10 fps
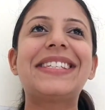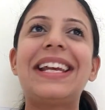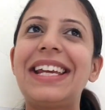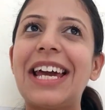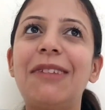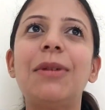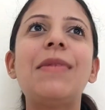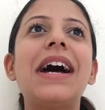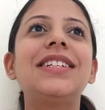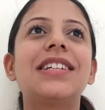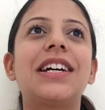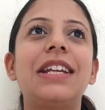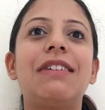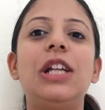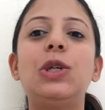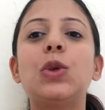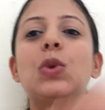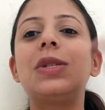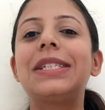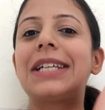स्किन केयर में मैं आज करने वाली
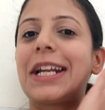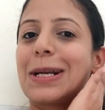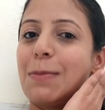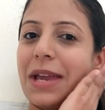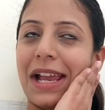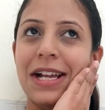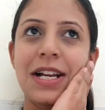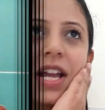हूँ स्क्रबिंग